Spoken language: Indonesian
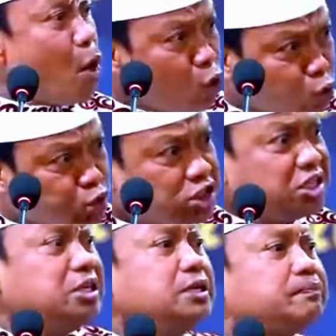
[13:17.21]
Fokus
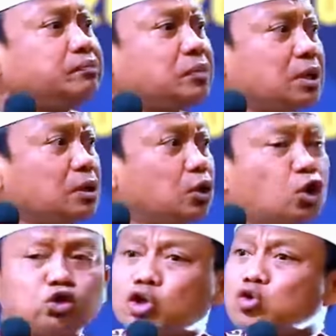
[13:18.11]
ki.
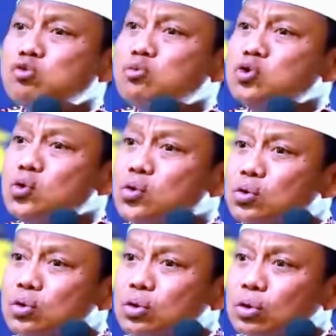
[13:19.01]
Dokter umum
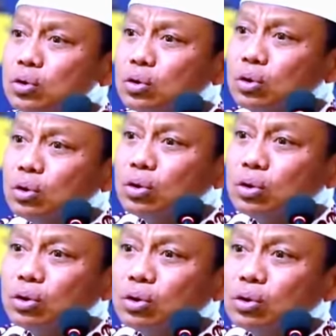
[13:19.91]
dulu.
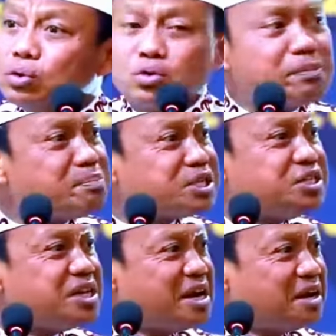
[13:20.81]
Kurang
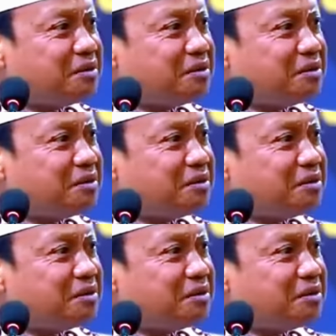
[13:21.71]
pasien.